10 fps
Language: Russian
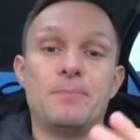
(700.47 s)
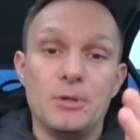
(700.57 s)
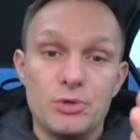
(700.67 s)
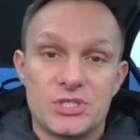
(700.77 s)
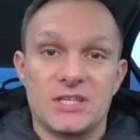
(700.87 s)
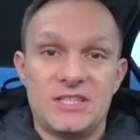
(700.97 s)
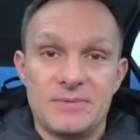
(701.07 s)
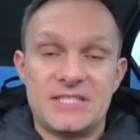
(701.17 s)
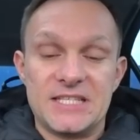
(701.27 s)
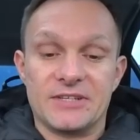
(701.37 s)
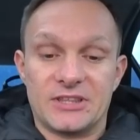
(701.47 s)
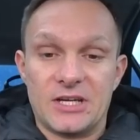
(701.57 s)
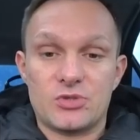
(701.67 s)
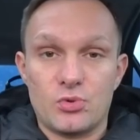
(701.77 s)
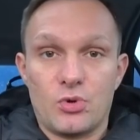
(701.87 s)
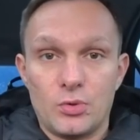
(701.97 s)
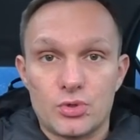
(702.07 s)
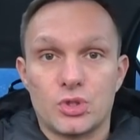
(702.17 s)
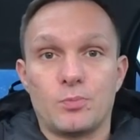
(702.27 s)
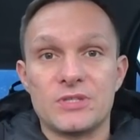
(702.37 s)
получится отремонтировать нашу
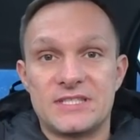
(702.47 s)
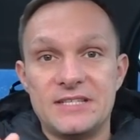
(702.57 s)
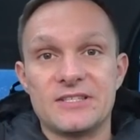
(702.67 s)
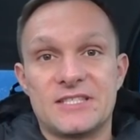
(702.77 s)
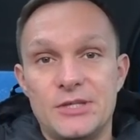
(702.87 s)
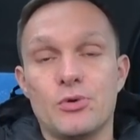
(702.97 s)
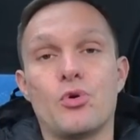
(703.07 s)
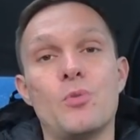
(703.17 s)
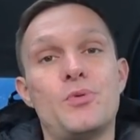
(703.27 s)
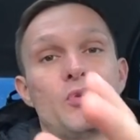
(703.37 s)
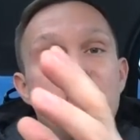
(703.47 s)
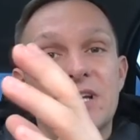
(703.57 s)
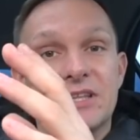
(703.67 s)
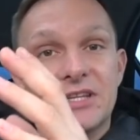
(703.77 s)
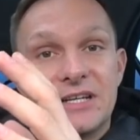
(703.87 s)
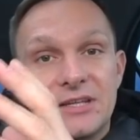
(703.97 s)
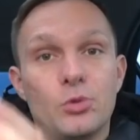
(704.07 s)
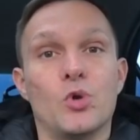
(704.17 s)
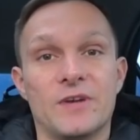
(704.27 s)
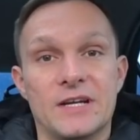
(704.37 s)
голову, чтобы он сделал с нее копию на
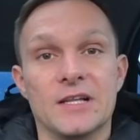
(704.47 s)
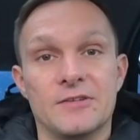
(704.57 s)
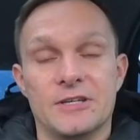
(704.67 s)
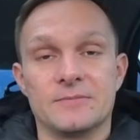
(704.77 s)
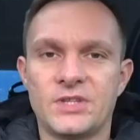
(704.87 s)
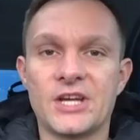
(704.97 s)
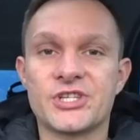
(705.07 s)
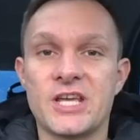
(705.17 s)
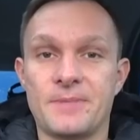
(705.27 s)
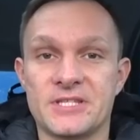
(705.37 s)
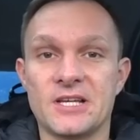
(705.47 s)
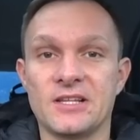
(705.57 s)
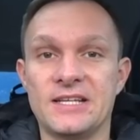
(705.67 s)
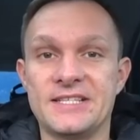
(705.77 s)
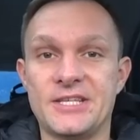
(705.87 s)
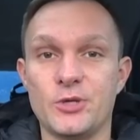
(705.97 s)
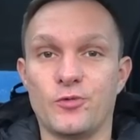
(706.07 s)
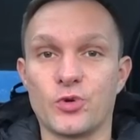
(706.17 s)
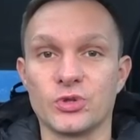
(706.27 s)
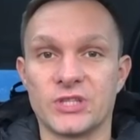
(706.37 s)
новой голове. Также я описал
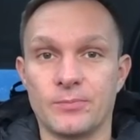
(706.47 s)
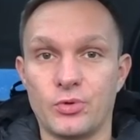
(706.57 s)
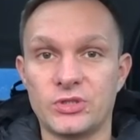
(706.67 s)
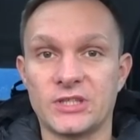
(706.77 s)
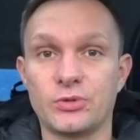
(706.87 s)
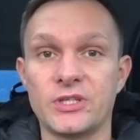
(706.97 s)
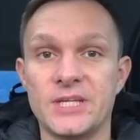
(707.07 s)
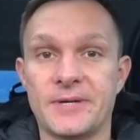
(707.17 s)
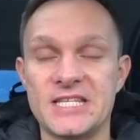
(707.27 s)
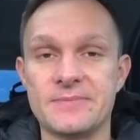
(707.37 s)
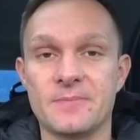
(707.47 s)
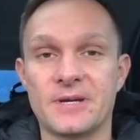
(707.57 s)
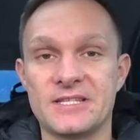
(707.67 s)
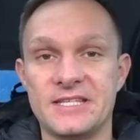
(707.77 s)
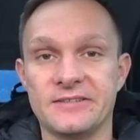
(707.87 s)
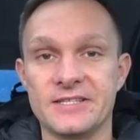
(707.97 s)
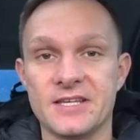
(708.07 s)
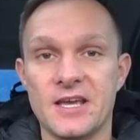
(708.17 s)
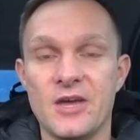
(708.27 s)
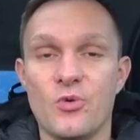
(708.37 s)
Алексею фронт работ, который необходимо
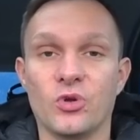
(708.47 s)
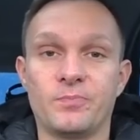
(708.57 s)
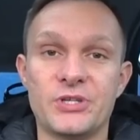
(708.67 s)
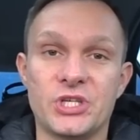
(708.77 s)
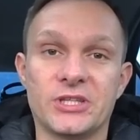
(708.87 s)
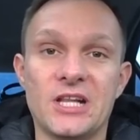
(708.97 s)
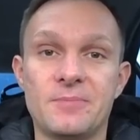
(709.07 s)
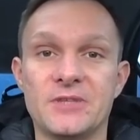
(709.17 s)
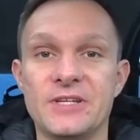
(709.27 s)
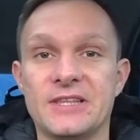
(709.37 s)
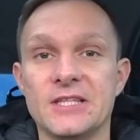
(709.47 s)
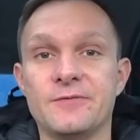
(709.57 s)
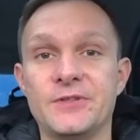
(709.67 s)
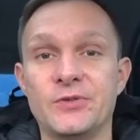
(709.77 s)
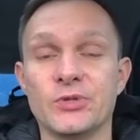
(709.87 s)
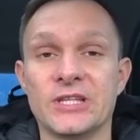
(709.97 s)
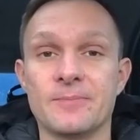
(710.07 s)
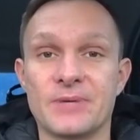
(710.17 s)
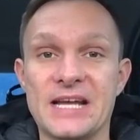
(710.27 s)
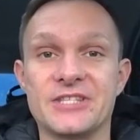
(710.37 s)
проделать. Он посчитал, предварительно выдвинул
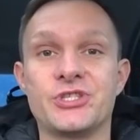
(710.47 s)
нам прайс